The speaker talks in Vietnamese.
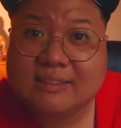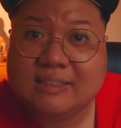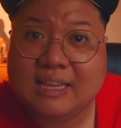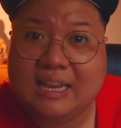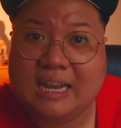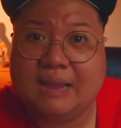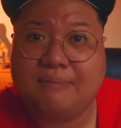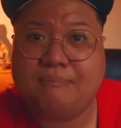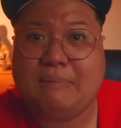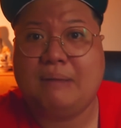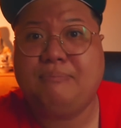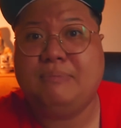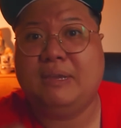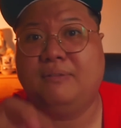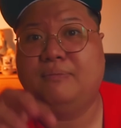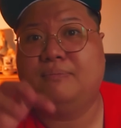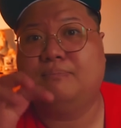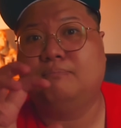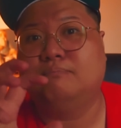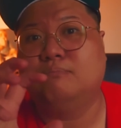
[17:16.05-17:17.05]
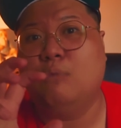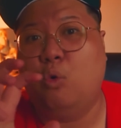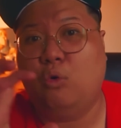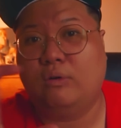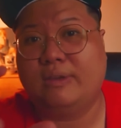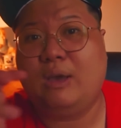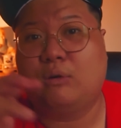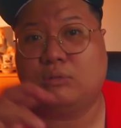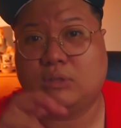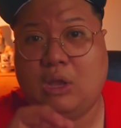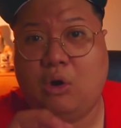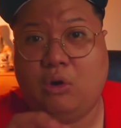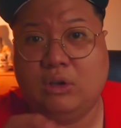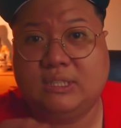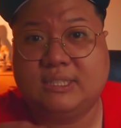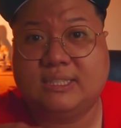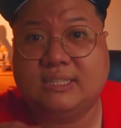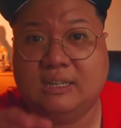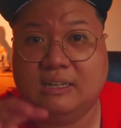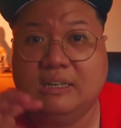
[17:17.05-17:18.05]
thì là bà bị buộc vào tội
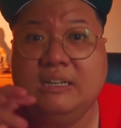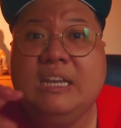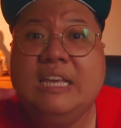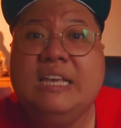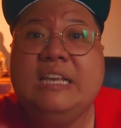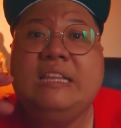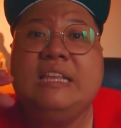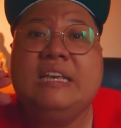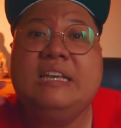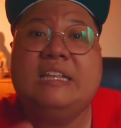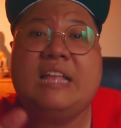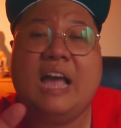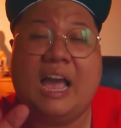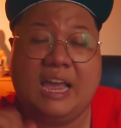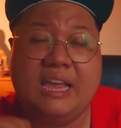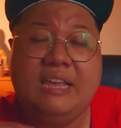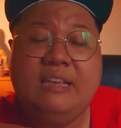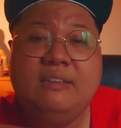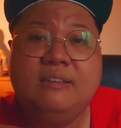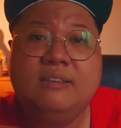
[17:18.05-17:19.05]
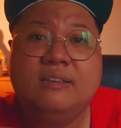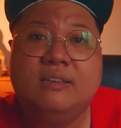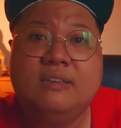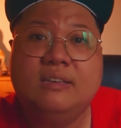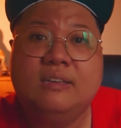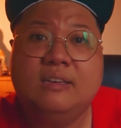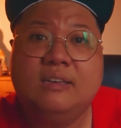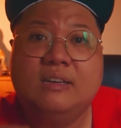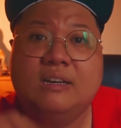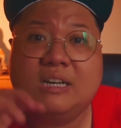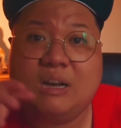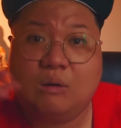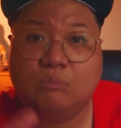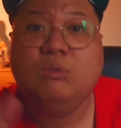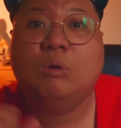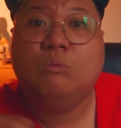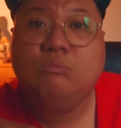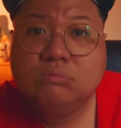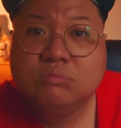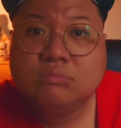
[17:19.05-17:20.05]
xử lý thi thể
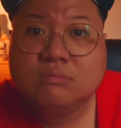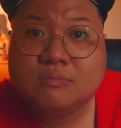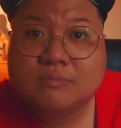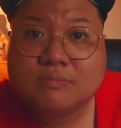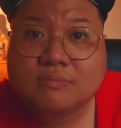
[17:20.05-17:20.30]
không đúng